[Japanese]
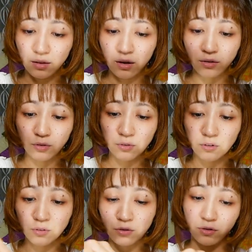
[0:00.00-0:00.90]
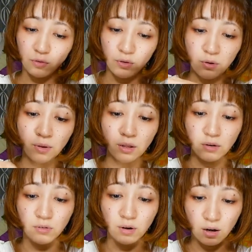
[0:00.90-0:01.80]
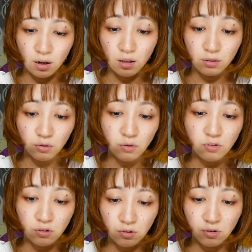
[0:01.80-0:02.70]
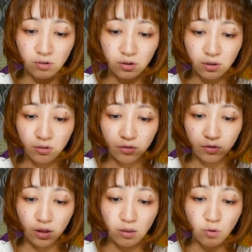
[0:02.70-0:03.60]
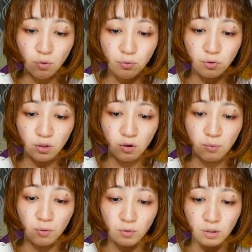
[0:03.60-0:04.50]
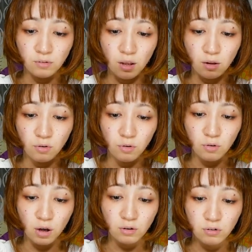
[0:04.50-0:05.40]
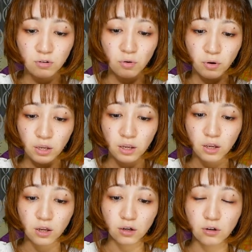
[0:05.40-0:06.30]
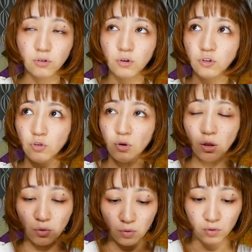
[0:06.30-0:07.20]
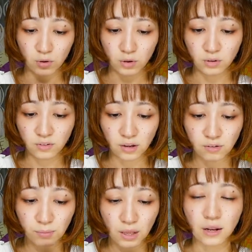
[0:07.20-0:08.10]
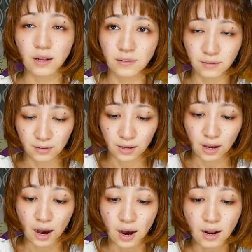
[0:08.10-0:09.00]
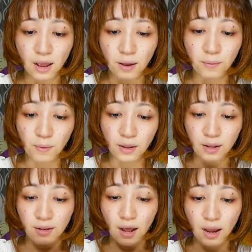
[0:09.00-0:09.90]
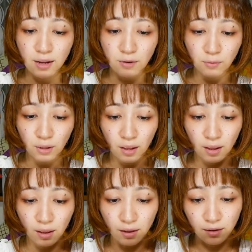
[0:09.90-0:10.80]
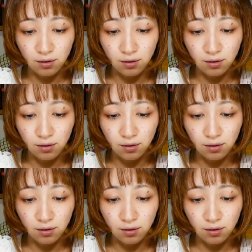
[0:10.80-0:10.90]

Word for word: なんかそういう服装にはなるから当時のその戦闘服っていうものですねあのよくある黒い黒い上下のジャージみたいなやつあれはねないので